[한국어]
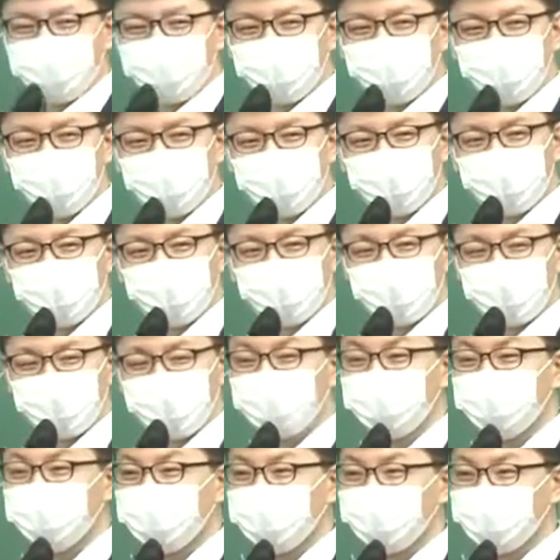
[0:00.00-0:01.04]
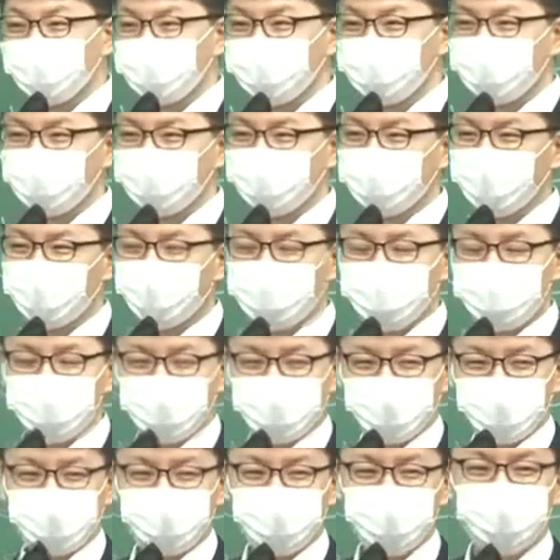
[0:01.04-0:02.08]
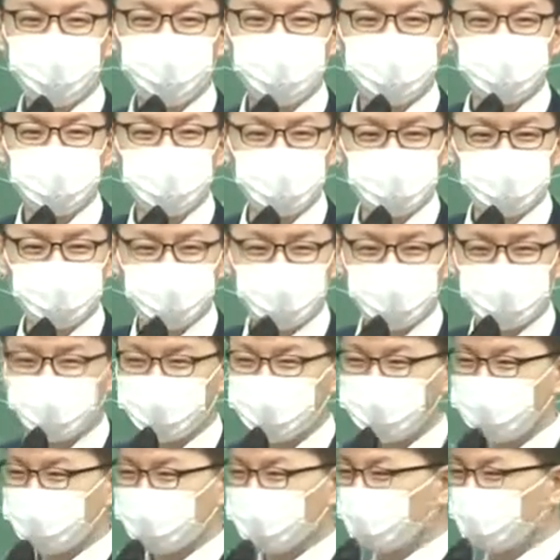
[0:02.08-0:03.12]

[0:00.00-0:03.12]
조직이 없어. 우리나라뿐만 아니라 미국도 마찬가지야.